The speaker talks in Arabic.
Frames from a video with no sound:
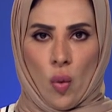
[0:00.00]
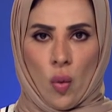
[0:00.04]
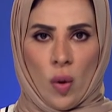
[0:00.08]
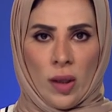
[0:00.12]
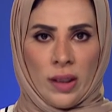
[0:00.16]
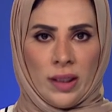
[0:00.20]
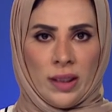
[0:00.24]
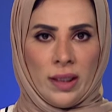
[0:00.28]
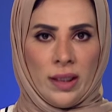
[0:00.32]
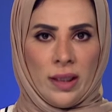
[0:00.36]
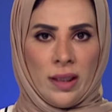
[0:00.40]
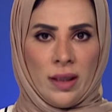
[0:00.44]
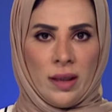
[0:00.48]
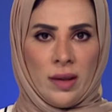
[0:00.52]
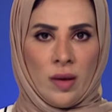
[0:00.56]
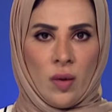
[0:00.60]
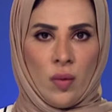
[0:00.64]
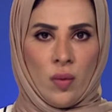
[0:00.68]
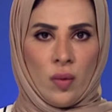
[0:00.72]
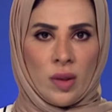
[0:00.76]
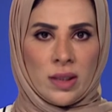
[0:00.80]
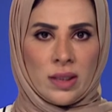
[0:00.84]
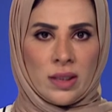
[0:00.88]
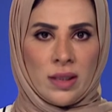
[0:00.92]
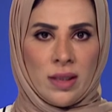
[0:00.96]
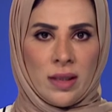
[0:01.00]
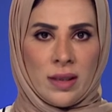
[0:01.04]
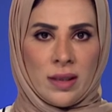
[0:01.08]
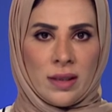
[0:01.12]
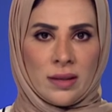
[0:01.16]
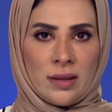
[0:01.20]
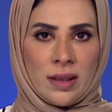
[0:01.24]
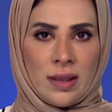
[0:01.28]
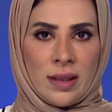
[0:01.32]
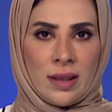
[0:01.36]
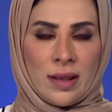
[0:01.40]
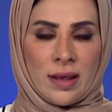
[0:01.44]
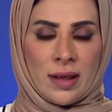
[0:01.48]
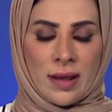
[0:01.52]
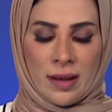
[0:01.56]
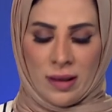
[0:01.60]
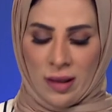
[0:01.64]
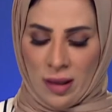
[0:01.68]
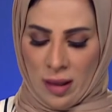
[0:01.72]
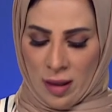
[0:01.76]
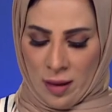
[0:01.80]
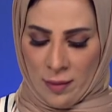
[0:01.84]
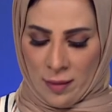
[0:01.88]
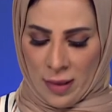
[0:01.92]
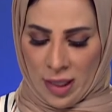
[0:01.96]
وكيل وزارة
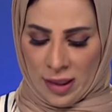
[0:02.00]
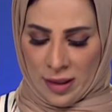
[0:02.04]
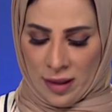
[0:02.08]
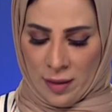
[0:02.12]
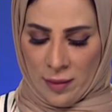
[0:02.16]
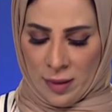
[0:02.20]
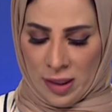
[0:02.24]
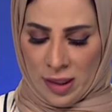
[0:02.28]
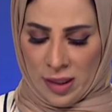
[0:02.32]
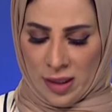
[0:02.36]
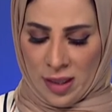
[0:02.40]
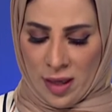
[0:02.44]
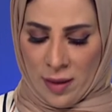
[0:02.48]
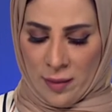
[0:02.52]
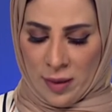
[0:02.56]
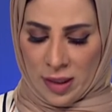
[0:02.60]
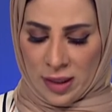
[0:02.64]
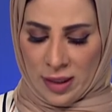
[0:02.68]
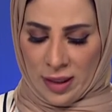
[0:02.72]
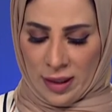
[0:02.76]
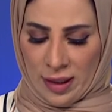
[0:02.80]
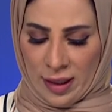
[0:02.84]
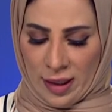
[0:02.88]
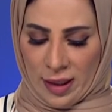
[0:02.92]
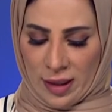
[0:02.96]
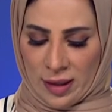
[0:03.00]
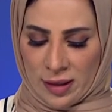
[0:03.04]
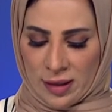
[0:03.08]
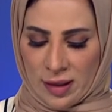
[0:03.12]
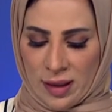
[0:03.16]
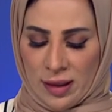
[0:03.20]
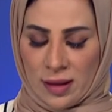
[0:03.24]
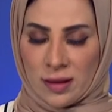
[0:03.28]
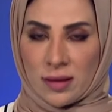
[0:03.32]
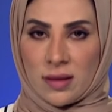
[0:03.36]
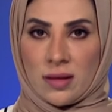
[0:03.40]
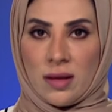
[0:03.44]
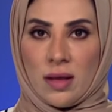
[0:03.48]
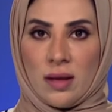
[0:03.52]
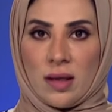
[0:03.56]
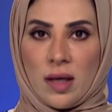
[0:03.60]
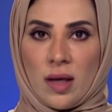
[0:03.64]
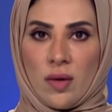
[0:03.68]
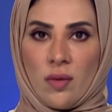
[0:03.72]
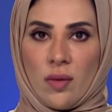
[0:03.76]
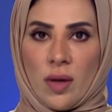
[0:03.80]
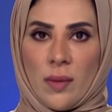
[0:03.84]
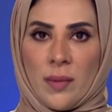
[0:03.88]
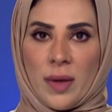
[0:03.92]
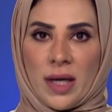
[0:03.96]
الإعلام اليمنية مساء الخير سيد
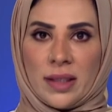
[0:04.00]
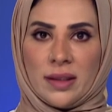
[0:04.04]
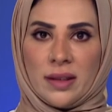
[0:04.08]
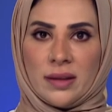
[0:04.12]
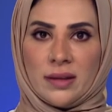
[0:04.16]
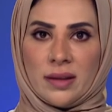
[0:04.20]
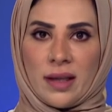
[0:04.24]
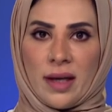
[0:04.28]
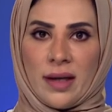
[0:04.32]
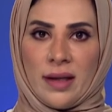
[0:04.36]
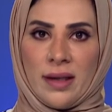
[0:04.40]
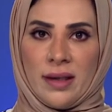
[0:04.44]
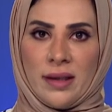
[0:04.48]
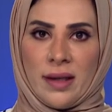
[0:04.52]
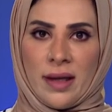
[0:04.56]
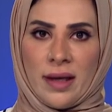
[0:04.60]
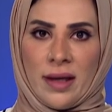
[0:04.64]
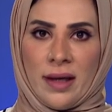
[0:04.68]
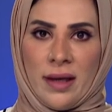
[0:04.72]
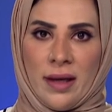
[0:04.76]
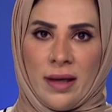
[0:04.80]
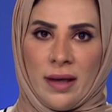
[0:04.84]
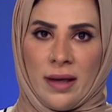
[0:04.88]
صالح وبعد التحية